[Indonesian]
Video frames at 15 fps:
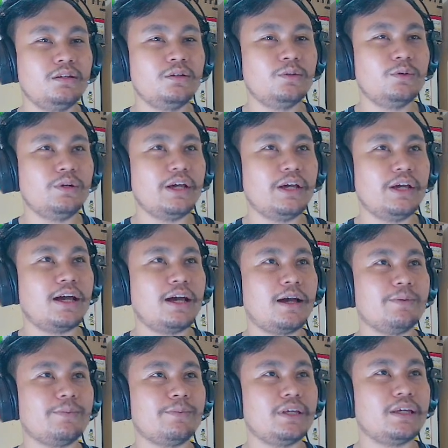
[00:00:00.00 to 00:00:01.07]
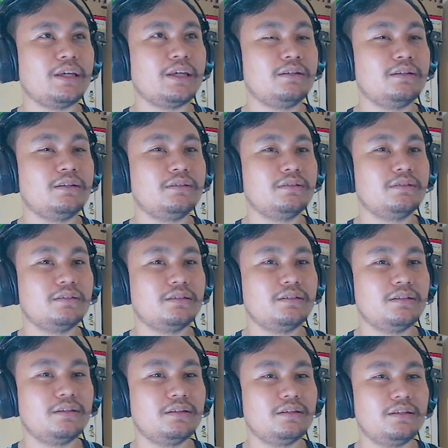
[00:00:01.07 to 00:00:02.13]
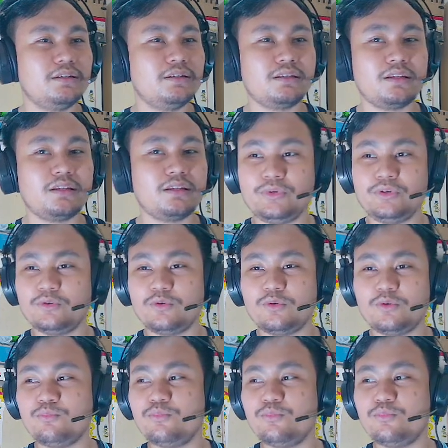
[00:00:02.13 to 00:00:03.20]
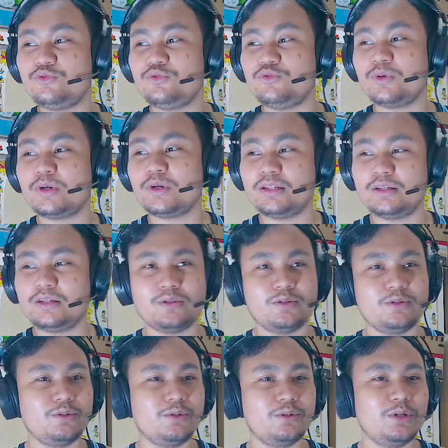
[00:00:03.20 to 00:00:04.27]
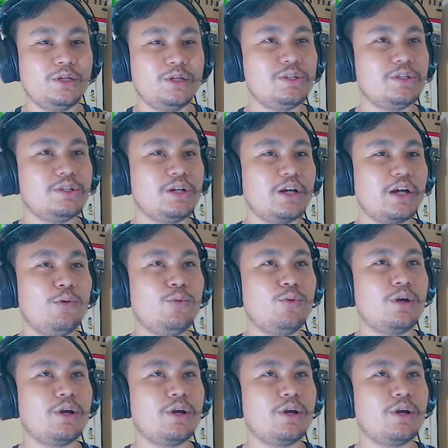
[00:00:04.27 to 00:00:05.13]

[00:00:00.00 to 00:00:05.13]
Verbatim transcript: oleh api kan tapi yo mbuh juga sih yo jenenge wong